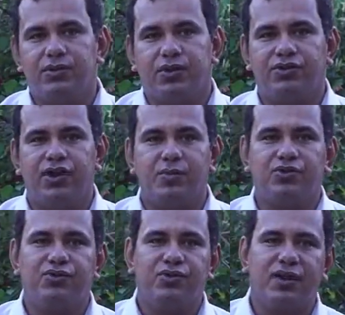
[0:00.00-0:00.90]
Nós
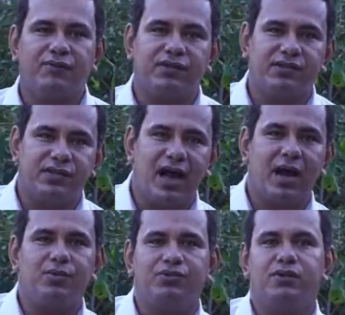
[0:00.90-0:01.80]
iremos nos
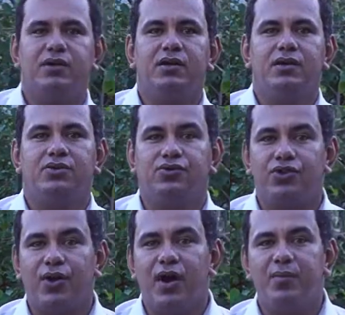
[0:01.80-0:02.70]
afastarmos do
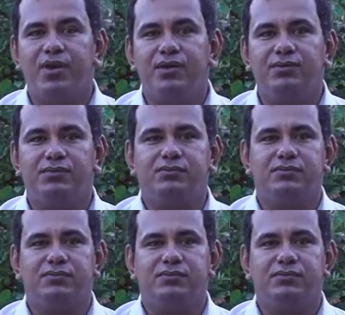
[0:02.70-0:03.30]
seu caminho,